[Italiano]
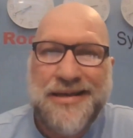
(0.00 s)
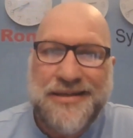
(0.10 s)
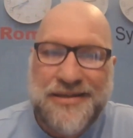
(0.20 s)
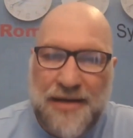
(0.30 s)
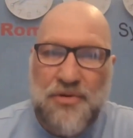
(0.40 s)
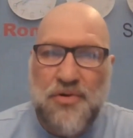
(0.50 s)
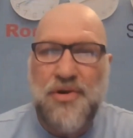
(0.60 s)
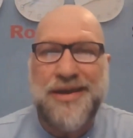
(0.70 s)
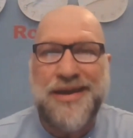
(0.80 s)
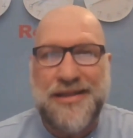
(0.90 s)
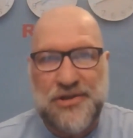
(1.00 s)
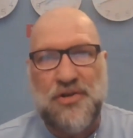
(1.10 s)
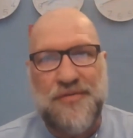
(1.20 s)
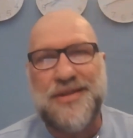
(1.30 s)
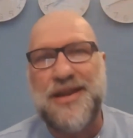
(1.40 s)
siamo noi,
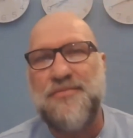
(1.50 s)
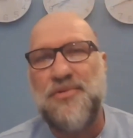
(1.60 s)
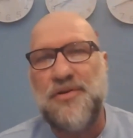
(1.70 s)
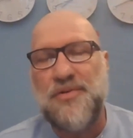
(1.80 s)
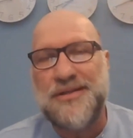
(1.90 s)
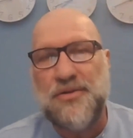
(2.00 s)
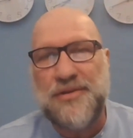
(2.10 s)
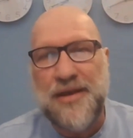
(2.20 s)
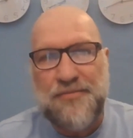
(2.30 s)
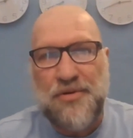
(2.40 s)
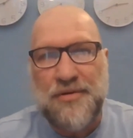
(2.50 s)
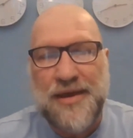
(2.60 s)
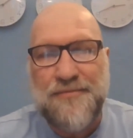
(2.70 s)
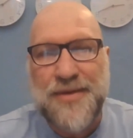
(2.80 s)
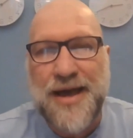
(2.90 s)
adesso vedremo in questo tempo
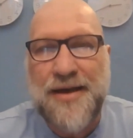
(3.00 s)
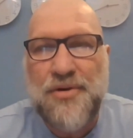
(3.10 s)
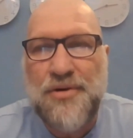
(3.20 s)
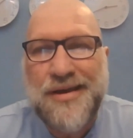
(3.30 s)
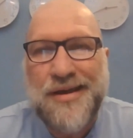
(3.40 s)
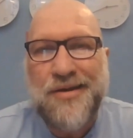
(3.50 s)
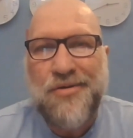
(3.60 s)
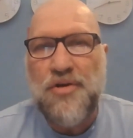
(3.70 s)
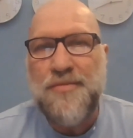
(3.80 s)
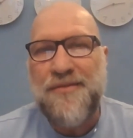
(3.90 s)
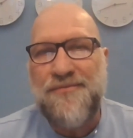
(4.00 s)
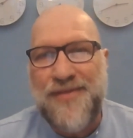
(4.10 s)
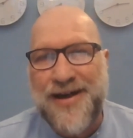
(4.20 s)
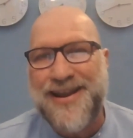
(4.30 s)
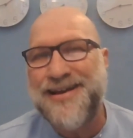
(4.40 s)
che abbiamo, come
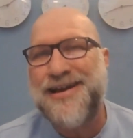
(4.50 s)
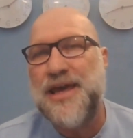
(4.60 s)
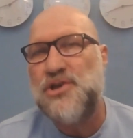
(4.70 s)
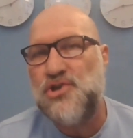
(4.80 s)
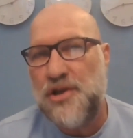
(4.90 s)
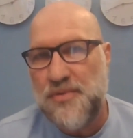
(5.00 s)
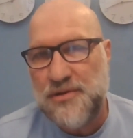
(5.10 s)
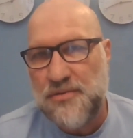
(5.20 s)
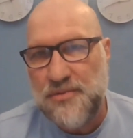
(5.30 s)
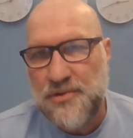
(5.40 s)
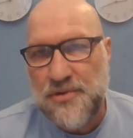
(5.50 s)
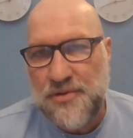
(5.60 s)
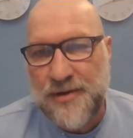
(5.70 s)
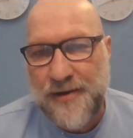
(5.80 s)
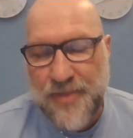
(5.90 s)
farla crescere questa
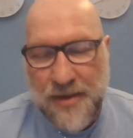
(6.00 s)
unzione.